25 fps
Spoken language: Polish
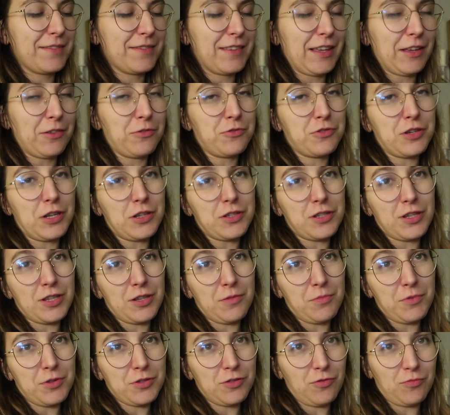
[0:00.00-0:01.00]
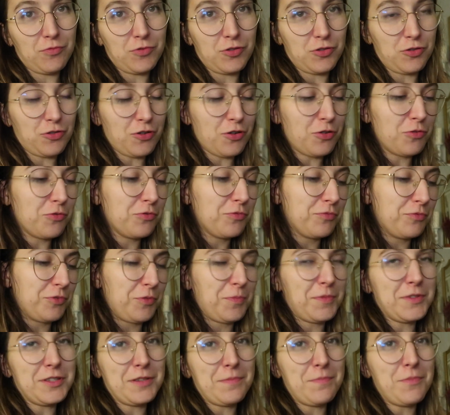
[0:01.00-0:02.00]
jak już Jasia nie będzie w szkole, to
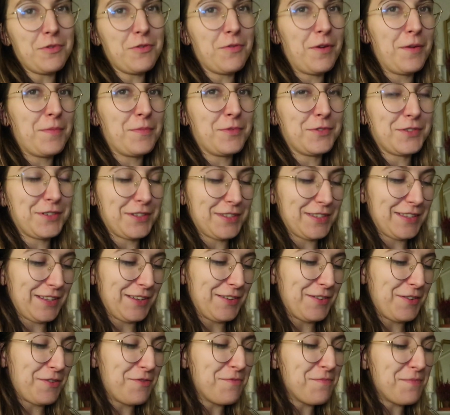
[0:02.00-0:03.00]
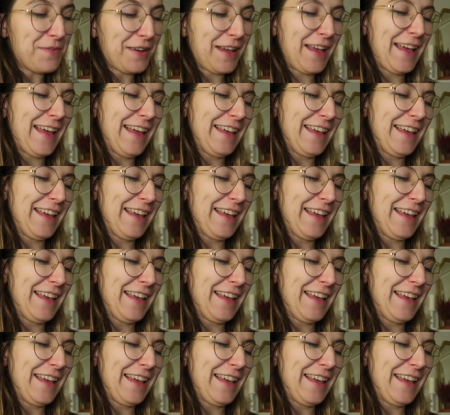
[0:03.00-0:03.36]
będzie piła może z tego kubka